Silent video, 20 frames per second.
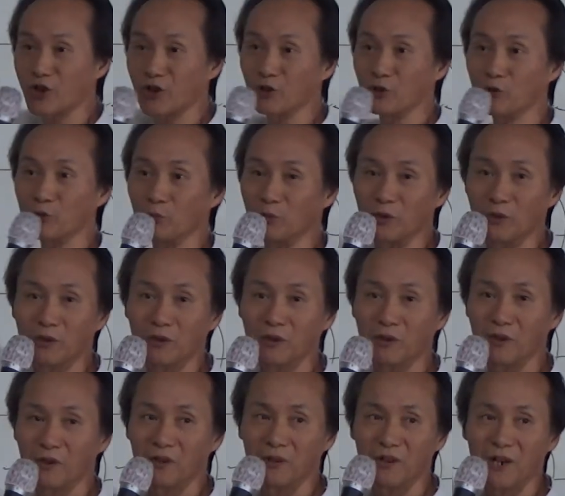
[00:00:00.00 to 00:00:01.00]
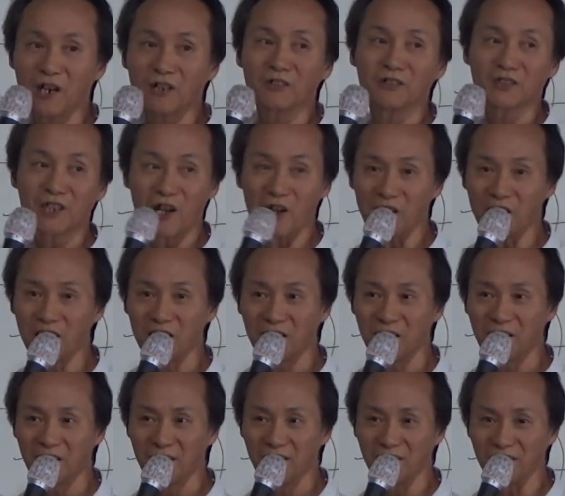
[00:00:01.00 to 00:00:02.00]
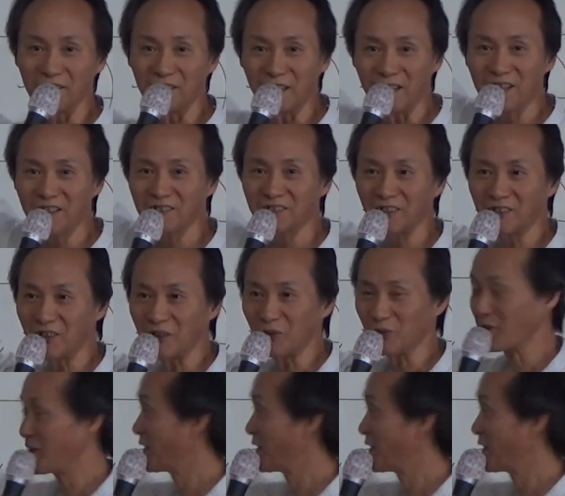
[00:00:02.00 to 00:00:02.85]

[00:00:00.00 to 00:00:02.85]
지금 하늘 땅. 예, 하늘 땅이에요.